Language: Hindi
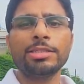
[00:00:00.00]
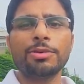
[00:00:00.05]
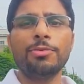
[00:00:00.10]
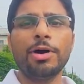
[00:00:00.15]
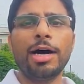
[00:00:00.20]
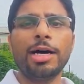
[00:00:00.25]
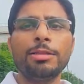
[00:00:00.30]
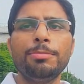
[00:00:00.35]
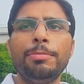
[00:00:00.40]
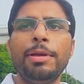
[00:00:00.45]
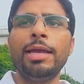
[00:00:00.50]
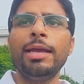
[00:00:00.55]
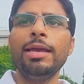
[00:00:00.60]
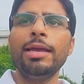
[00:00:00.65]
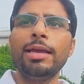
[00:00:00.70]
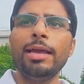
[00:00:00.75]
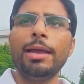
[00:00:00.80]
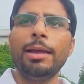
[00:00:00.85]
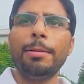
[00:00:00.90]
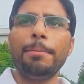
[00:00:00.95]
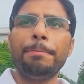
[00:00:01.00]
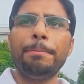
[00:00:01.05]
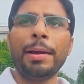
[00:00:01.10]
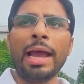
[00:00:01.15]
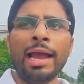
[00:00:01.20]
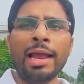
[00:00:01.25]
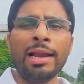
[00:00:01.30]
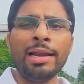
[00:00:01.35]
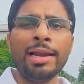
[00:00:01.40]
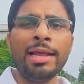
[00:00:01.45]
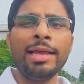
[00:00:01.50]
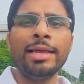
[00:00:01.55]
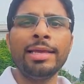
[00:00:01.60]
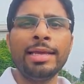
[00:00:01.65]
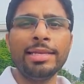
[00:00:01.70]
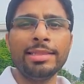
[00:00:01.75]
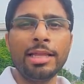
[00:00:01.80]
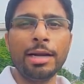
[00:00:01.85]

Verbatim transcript: सवात में पहले ही